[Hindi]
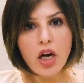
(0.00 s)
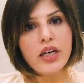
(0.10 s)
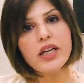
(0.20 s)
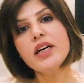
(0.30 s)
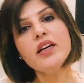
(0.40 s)

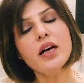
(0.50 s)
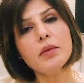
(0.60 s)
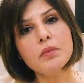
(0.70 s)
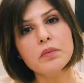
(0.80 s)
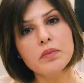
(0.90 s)
और अगर
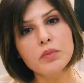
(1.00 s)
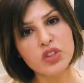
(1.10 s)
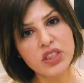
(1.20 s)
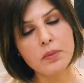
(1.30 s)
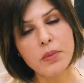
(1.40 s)
हम
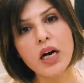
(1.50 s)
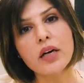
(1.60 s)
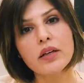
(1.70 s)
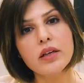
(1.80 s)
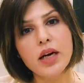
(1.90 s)

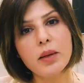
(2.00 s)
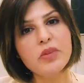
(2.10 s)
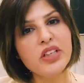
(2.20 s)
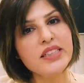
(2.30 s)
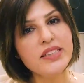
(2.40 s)
मुसलमान
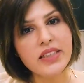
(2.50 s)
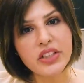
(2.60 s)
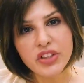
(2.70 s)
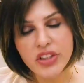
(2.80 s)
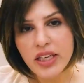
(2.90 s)
हम
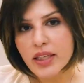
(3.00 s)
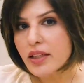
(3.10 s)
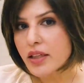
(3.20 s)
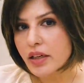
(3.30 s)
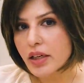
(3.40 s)
रिसर्च
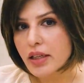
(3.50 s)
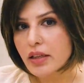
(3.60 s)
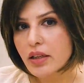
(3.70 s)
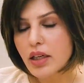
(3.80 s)
नहीं कर रहे